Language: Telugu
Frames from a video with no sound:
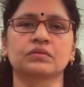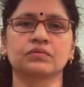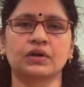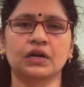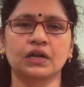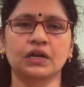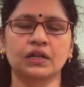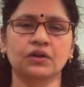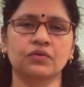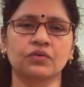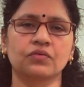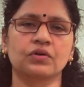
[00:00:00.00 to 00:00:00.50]

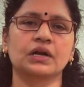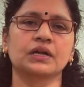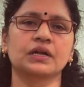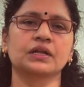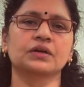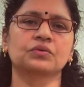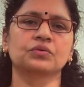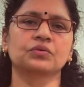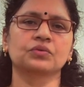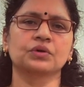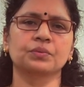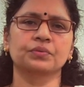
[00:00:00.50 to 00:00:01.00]
వాళ్ళలో
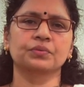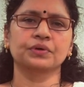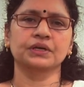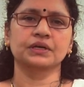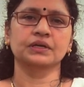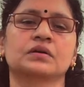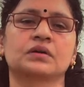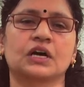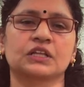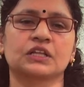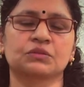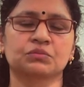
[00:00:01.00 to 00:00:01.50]
వాళ్ళే
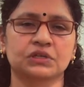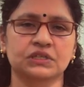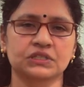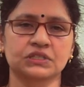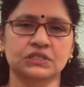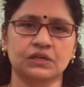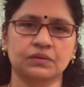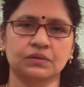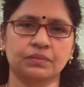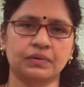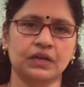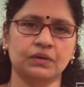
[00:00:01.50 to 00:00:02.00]
కుంగిపోయి
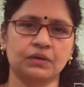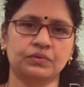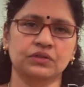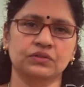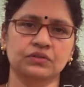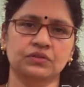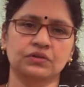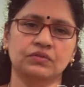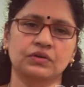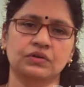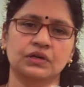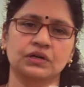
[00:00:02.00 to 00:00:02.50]
ఆత్మహత్యలకు
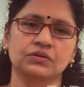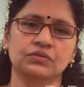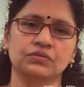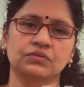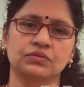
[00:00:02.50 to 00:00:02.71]
పాల్పడుతున్న వాళ్ళు